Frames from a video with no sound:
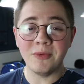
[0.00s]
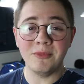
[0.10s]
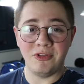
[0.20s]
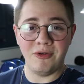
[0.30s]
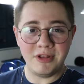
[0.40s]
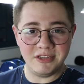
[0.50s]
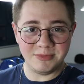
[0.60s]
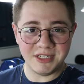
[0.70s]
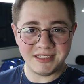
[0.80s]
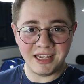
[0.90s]
Meu nome é Liz
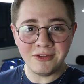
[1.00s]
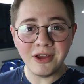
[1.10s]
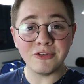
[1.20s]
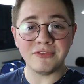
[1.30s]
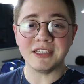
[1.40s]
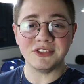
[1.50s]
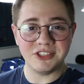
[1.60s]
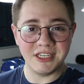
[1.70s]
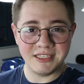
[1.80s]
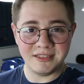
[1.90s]
Marcelo, eu faço
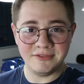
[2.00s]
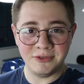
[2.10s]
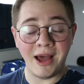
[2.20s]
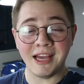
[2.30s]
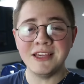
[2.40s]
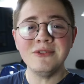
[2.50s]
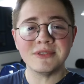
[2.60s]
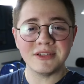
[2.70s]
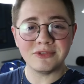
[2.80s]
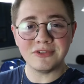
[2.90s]
engenharia civil aqui no
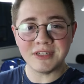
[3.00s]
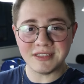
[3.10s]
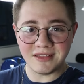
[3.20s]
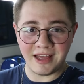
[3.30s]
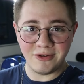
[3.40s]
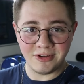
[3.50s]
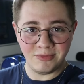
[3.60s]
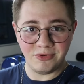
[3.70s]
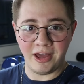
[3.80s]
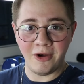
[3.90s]
Centro Universitário
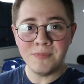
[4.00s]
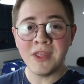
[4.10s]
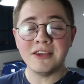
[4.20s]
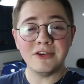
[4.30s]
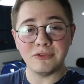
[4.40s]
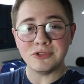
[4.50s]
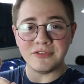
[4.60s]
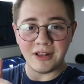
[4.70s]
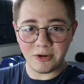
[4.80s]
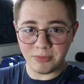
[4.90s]
Campo Real e eu vou te
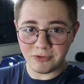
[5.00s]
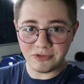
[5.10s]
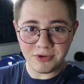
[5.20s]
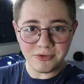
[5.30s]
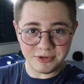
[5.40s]
falar um pouco do meu